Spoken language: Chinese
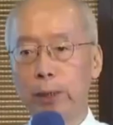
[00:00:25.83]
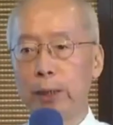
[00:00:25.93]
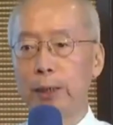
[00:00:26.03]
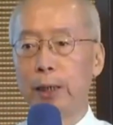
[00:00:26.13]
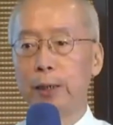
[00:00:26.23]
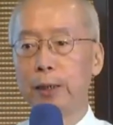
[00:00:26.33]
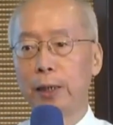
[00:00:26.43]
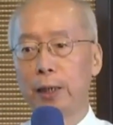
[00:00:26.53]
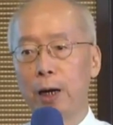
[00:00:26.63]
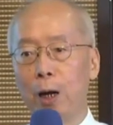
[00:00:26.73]
家人，大家
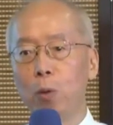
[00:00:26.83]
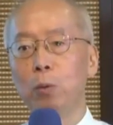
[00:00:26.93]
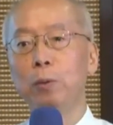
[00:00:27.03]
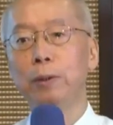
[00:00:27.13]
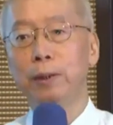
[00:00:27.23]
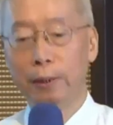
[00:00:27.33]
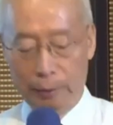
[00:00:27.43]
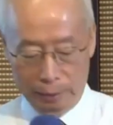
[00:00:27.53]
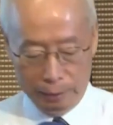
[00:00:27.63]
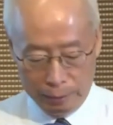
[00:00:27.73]
好，
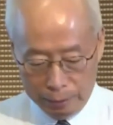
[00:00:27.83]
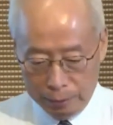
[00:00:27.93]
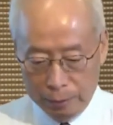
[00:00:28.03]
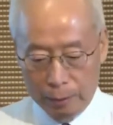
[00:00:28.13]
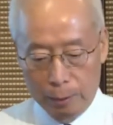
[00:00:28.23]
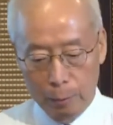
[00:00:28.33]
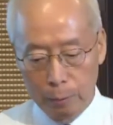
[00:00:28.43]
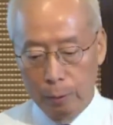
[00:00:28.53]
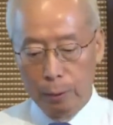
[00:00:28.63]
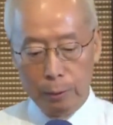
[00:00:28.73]
好，
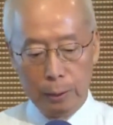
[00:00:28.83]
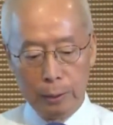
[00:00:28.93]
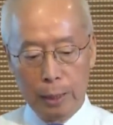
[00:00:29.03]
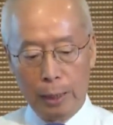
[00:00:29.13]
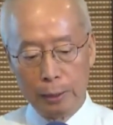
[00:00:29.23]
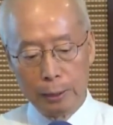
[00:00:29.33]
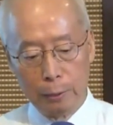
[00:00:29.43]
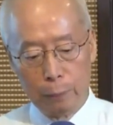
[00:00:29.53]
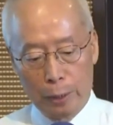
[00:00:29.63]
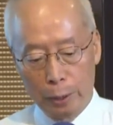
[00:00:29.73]
接下来是《
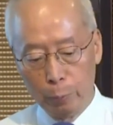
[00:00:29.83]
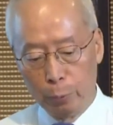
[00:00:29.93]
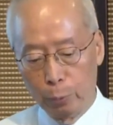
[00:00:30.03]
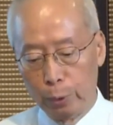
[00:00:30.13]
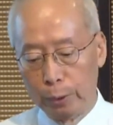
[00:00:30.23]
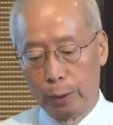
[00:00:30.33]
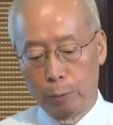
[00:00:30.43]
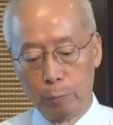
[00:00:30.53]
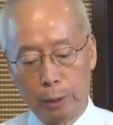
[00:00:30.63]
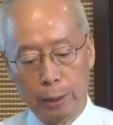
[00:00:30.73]
法语普论》啊，我们要
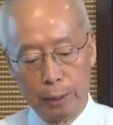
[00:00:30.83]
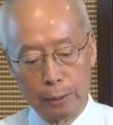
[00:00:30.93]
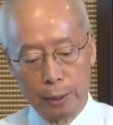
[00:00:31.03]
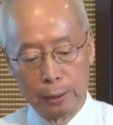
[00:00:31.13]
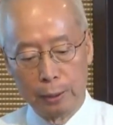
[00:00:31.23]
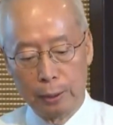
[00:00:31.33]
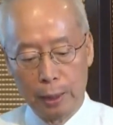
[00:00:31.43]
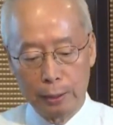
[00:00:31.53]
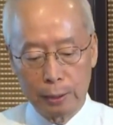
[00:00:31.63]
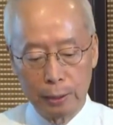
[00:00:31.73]
看上人的开
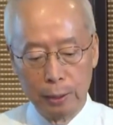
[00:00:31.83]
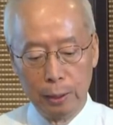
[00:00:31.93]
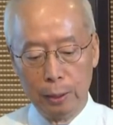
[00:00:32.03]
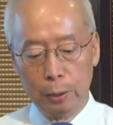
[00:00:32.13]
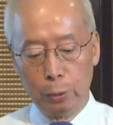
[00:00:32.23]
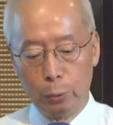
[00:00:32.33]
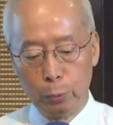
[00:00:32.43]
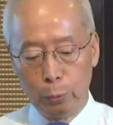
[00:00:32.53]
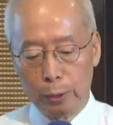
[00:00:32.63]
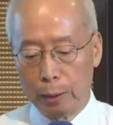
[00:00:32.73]
示，语无
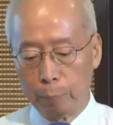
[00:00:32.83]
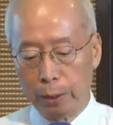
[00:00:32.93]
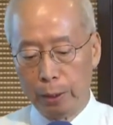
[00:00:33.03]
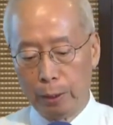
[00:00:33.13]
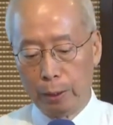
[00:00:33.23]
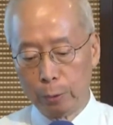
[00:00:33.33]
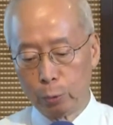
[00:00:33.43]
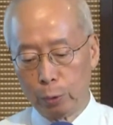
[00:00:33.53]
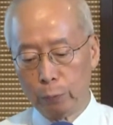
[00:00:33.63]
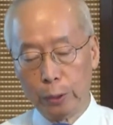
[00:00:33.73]
差别啊，随
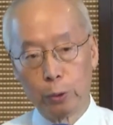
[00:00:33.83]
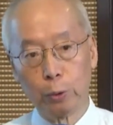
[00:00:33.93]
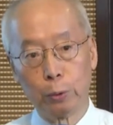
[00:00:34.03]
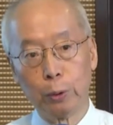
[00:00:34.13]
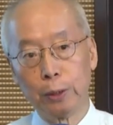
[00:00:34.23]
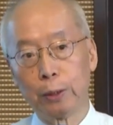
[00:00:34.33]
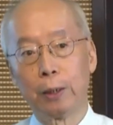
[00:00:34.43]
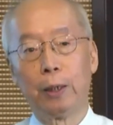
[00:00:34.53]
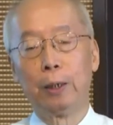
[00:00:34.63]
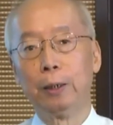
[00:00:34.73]
份受论
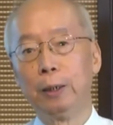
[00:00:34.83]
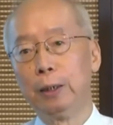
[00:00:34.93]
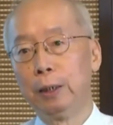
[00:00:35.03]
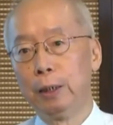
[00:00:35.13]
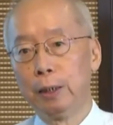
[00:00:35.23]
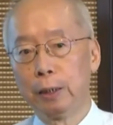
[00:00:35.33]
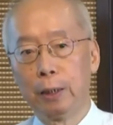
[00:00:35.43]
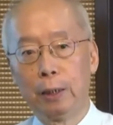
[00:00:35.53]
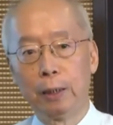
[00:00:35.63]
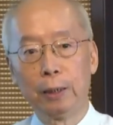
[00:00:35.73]
啊。
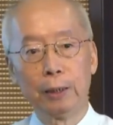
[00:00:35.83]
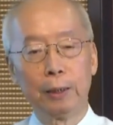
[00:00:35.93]
那